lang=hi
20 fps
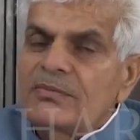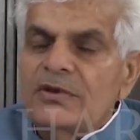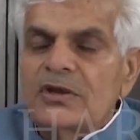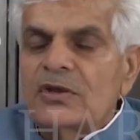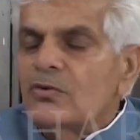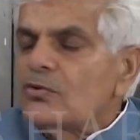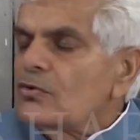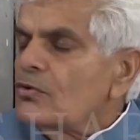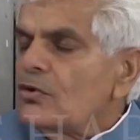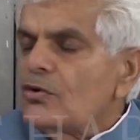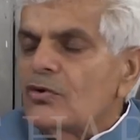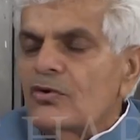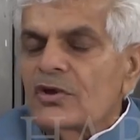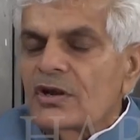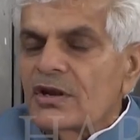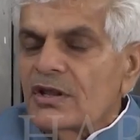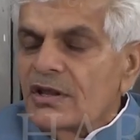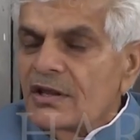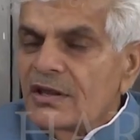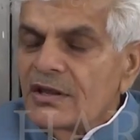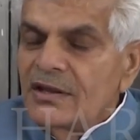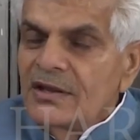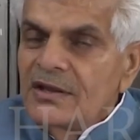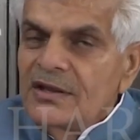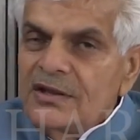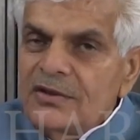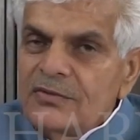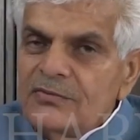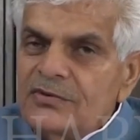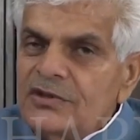बेरुख होकर के
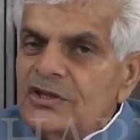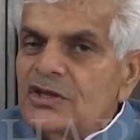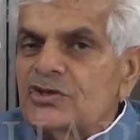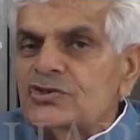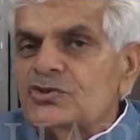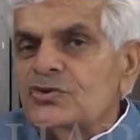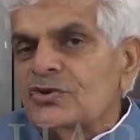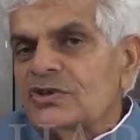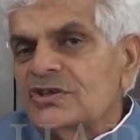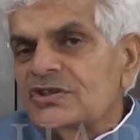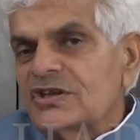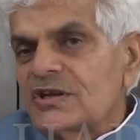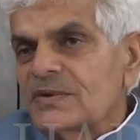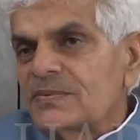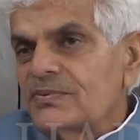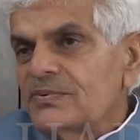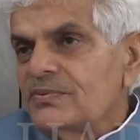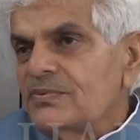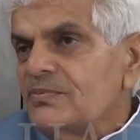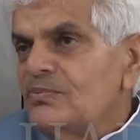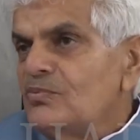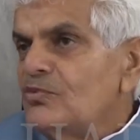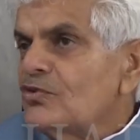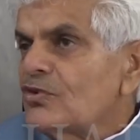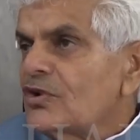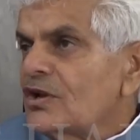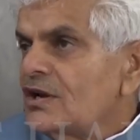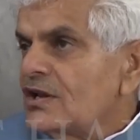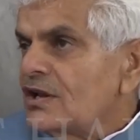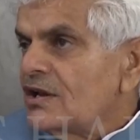विदेशों की तरफ
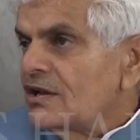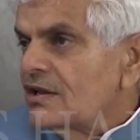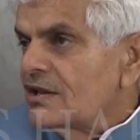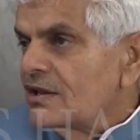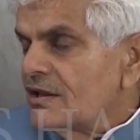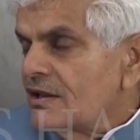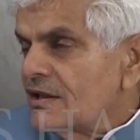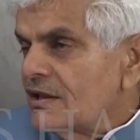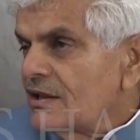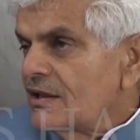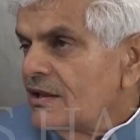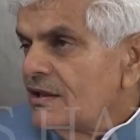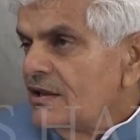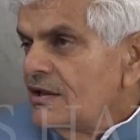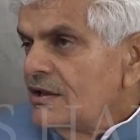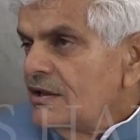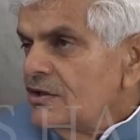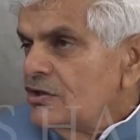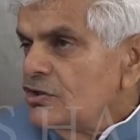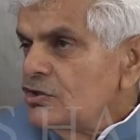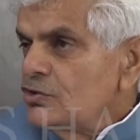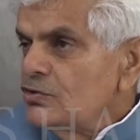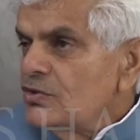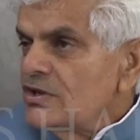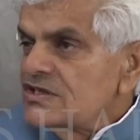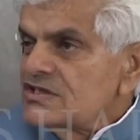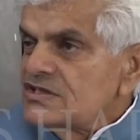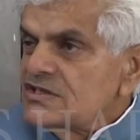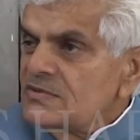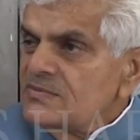मुँह करने लगे
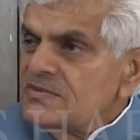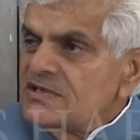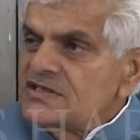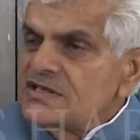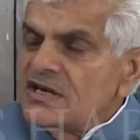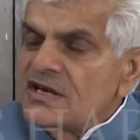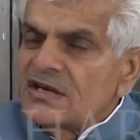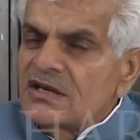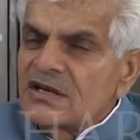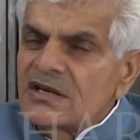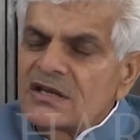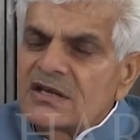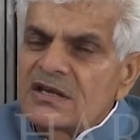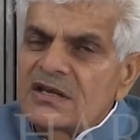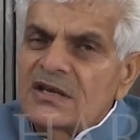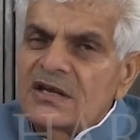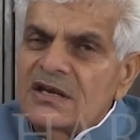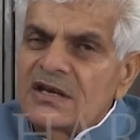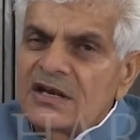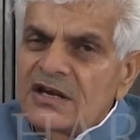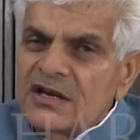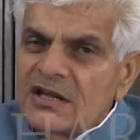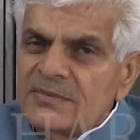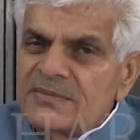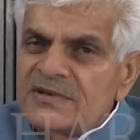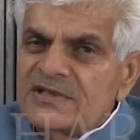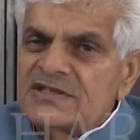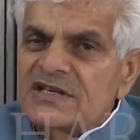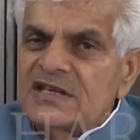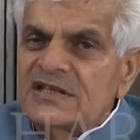यूएसए में जा कर के कनाडा
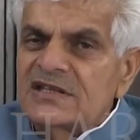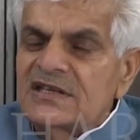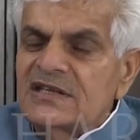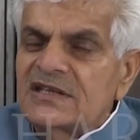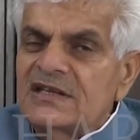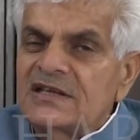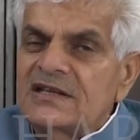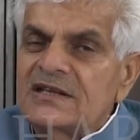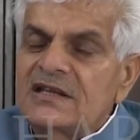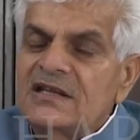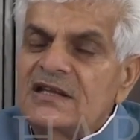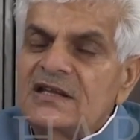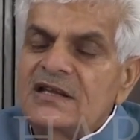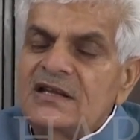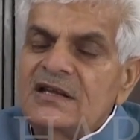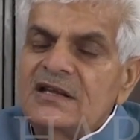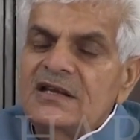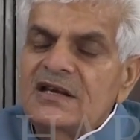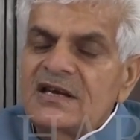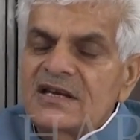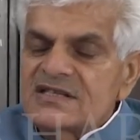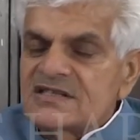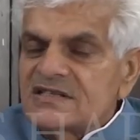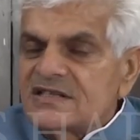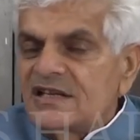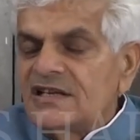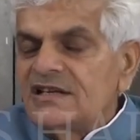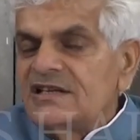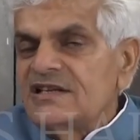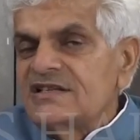में जाते हैं
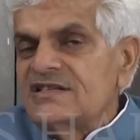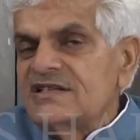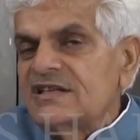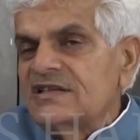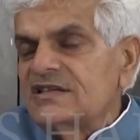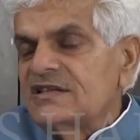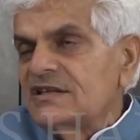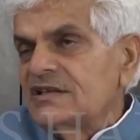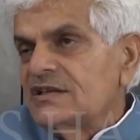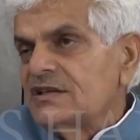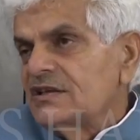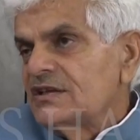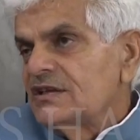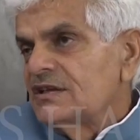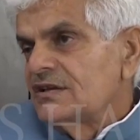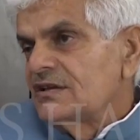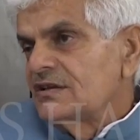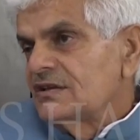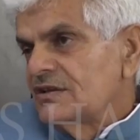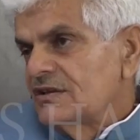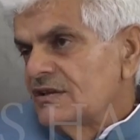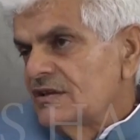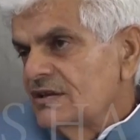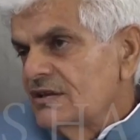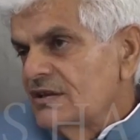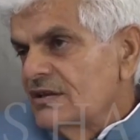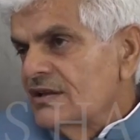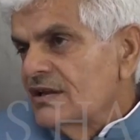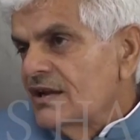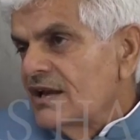ऑस्ट्रेलिया जाते हैं
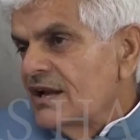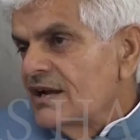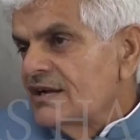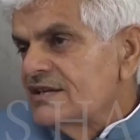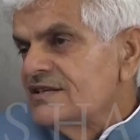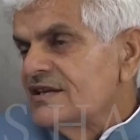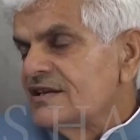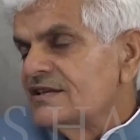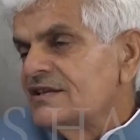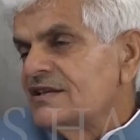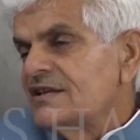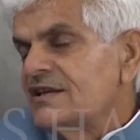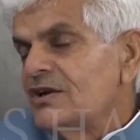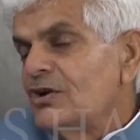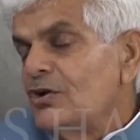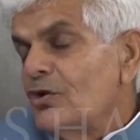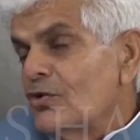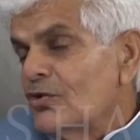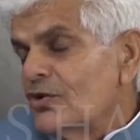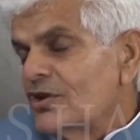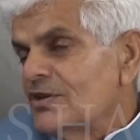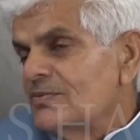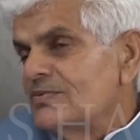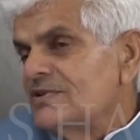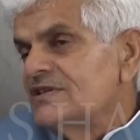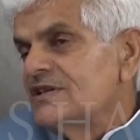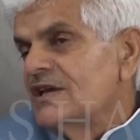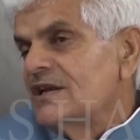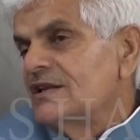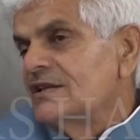इंग्लैंड जाते हैं डोंकी
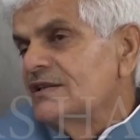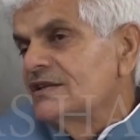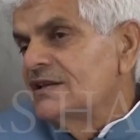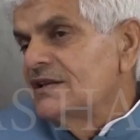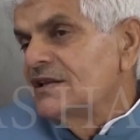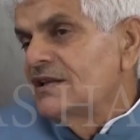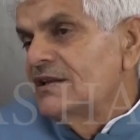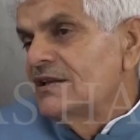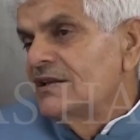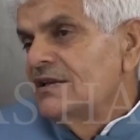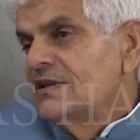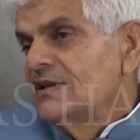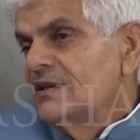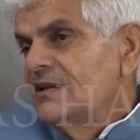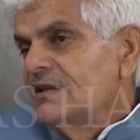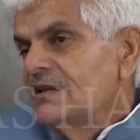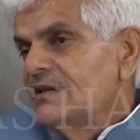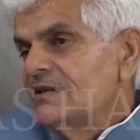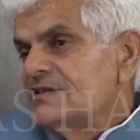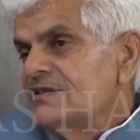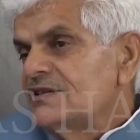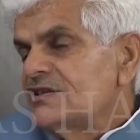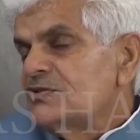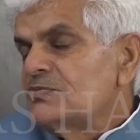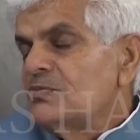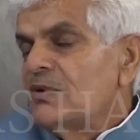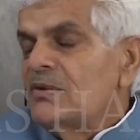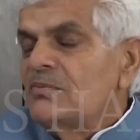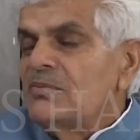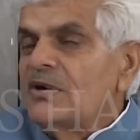वीज़ा लेते हैं
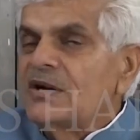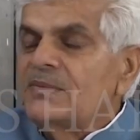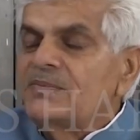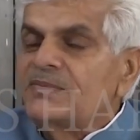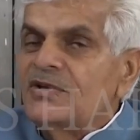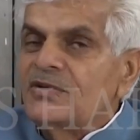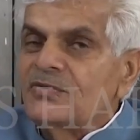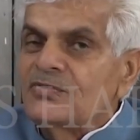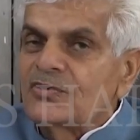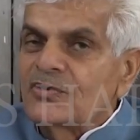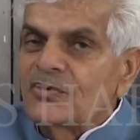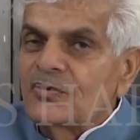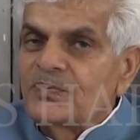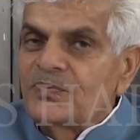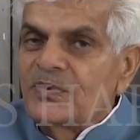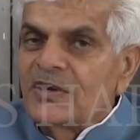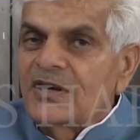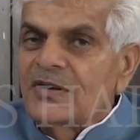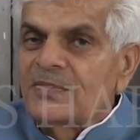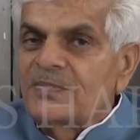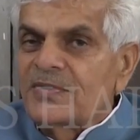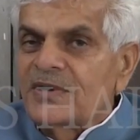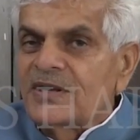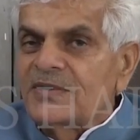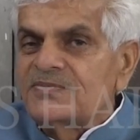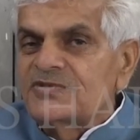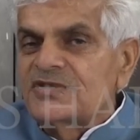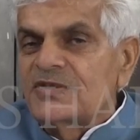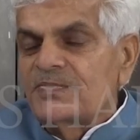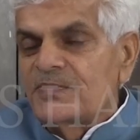जिस माँ बाप ने उनको प्यार
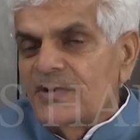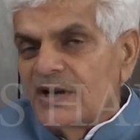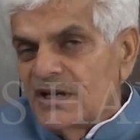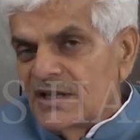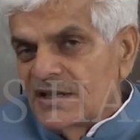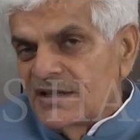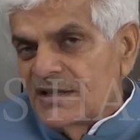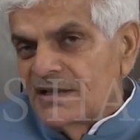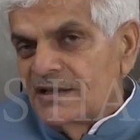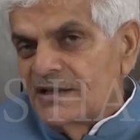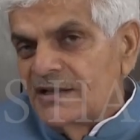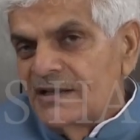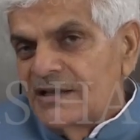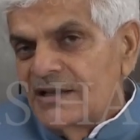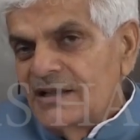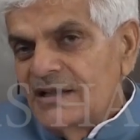प्रेम से पाला था